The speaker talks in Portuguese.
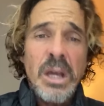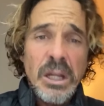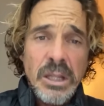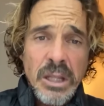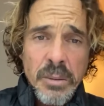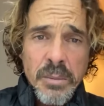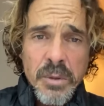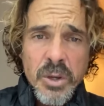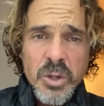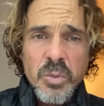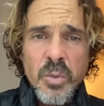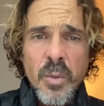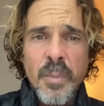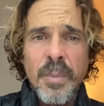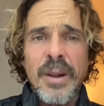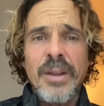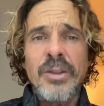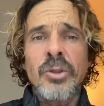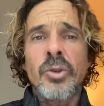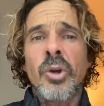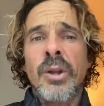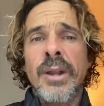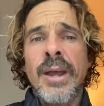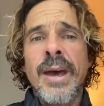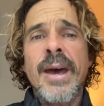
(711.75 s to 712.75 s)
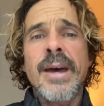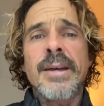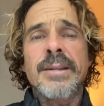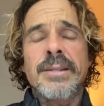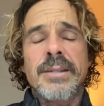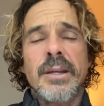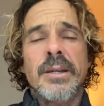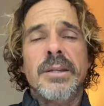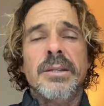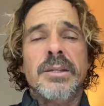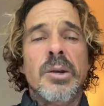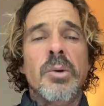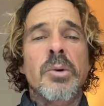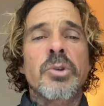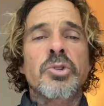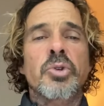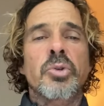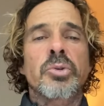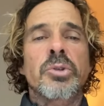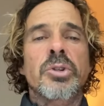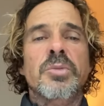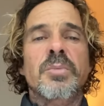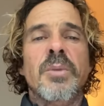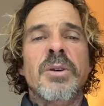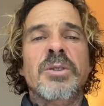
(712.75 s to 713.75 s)
e até mesmo para a Indonésia, que são
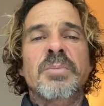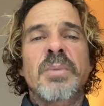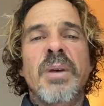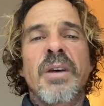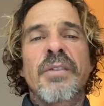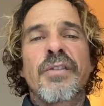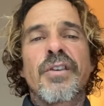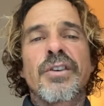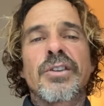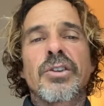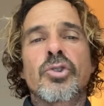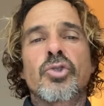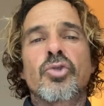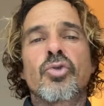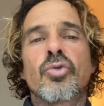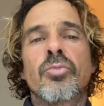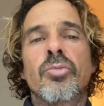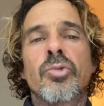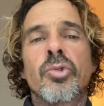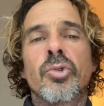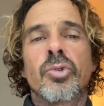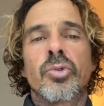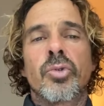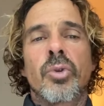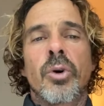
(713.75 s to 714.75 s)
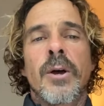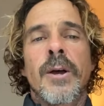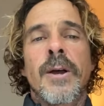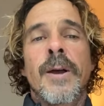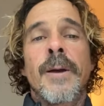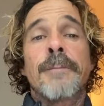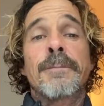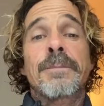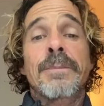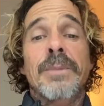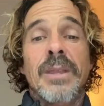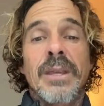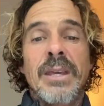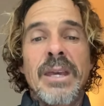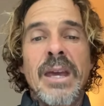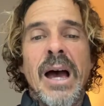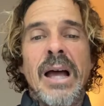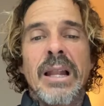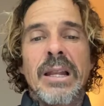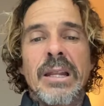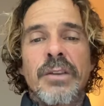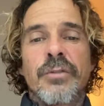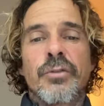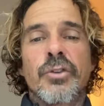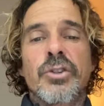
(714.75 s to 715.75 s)
as ondas mais perfeitas do mundo. E
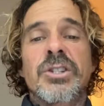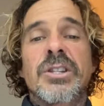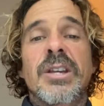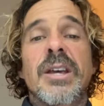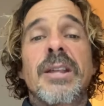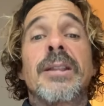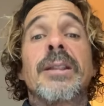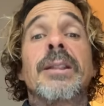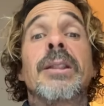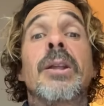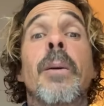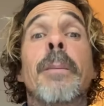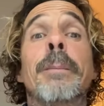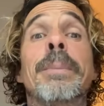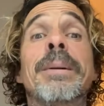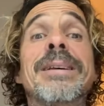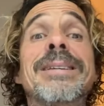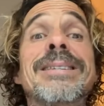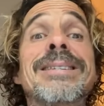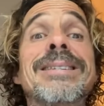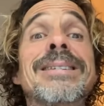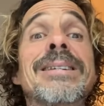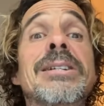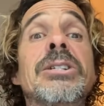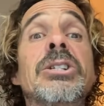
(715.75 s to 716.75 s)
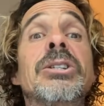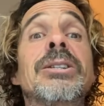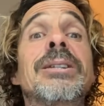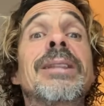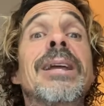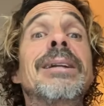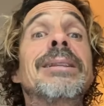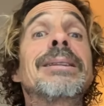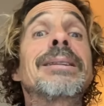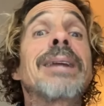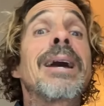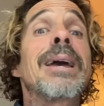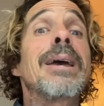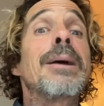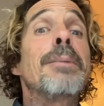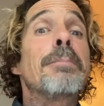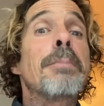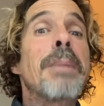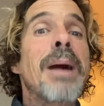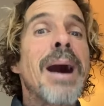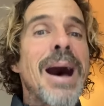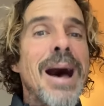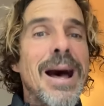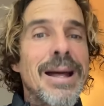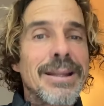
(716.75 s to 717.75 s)
ali você não precisa de tanta
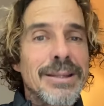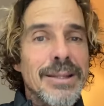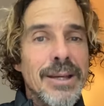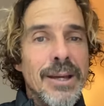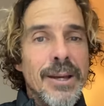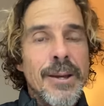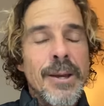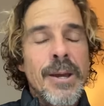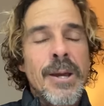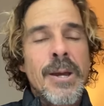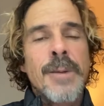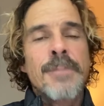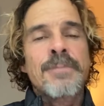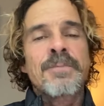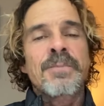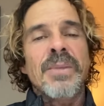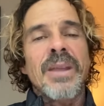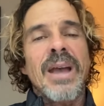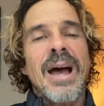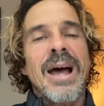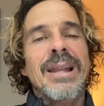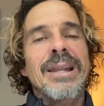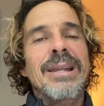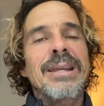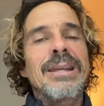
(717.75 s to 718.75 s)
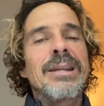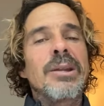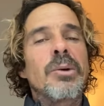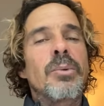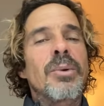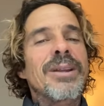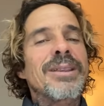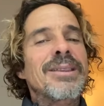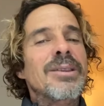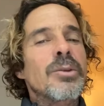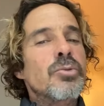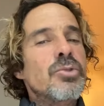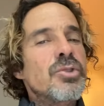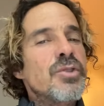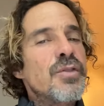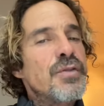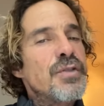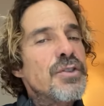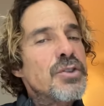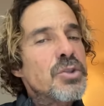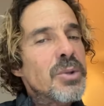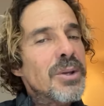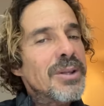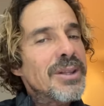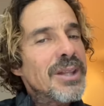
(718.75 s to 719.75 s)
remada. Ali não é tão
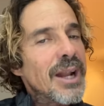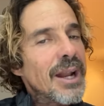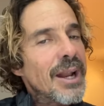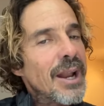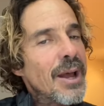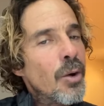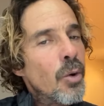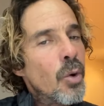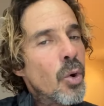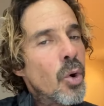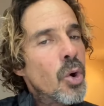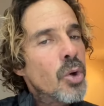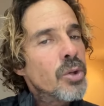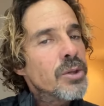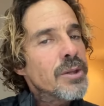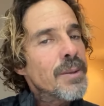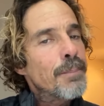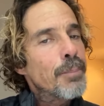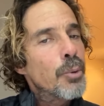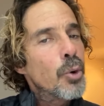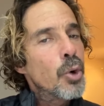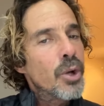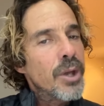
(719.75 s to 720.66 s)
difícil entrar na onda.